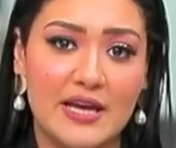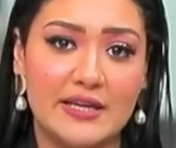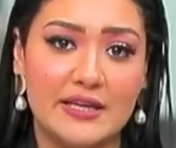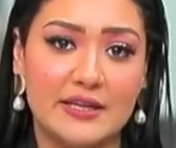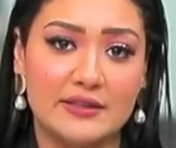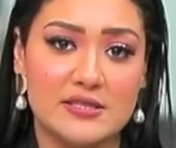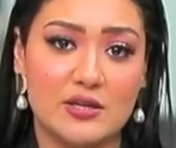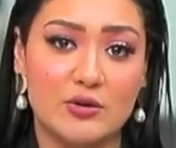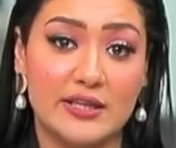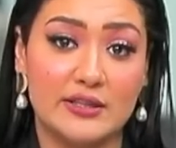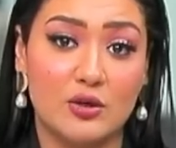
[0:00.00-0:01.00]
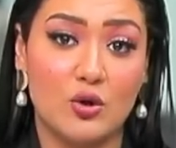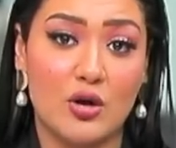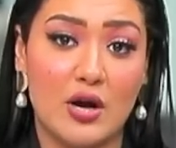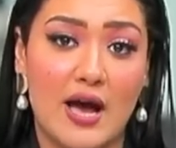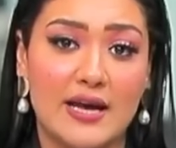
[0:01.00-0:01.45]
للتساؤلات
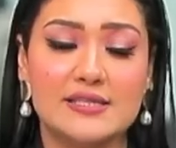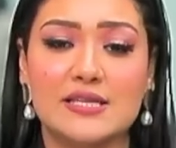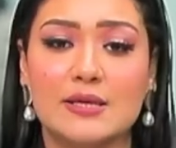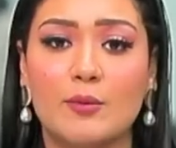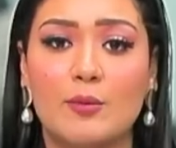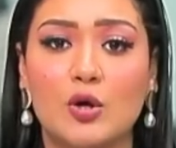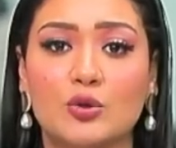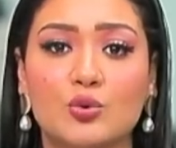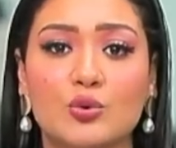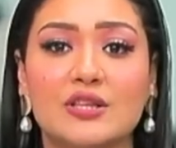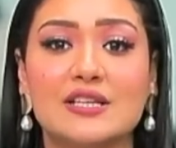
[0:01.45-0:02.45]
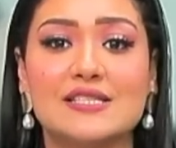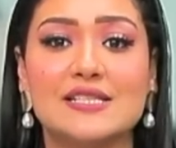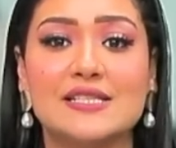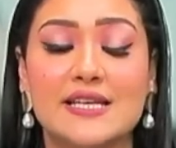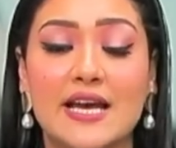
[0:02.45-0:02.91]
الأخرى عن سبب حدوث
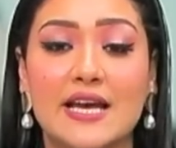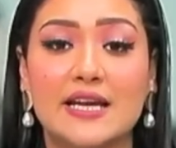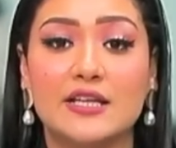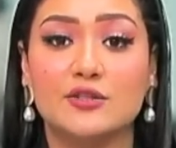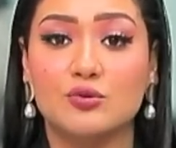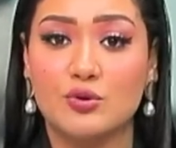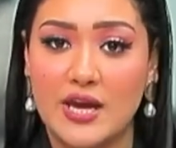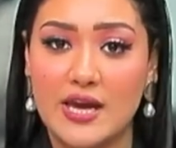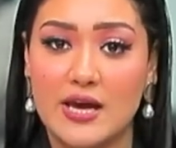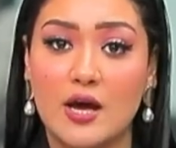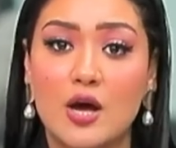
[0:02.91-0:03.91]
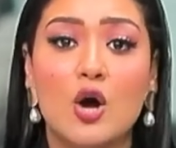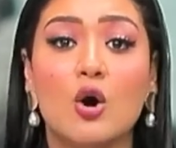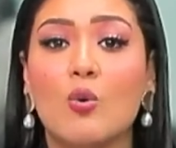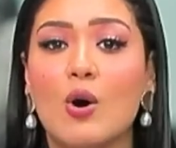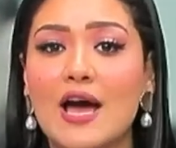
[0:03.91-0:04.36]
زلزال تركيا
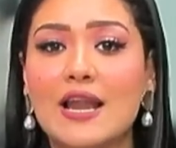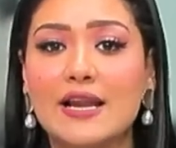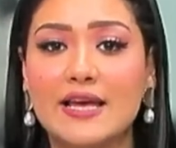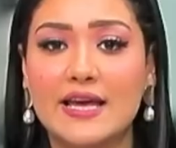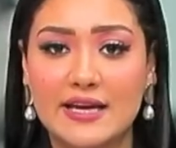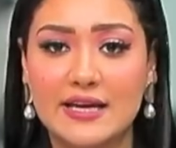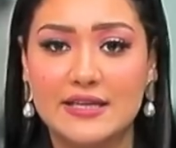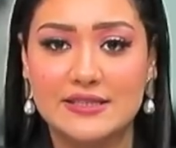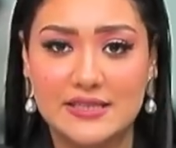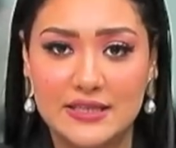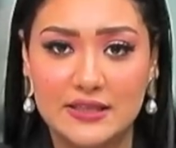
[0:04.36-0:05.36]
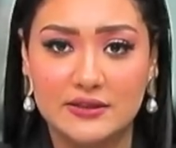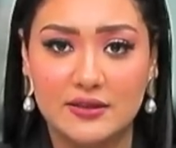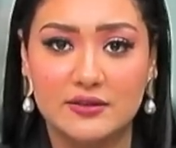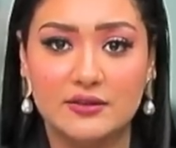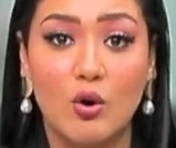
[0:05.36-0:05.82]
وهل كان نتيجة
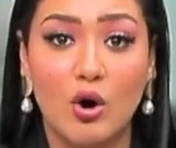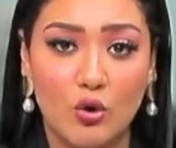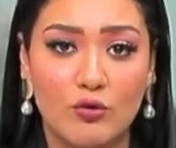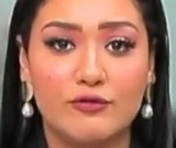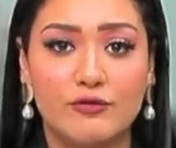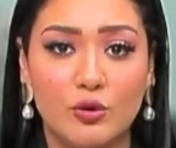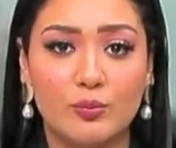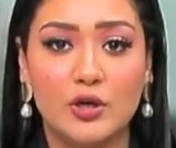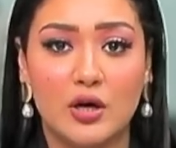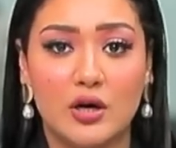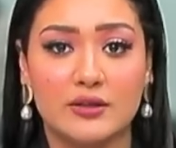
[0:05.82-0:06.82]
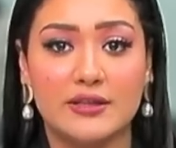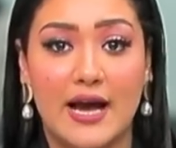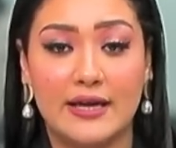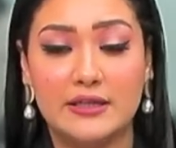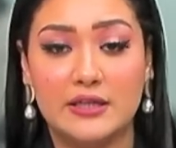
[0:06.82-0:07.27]
توقف لب الأرض عن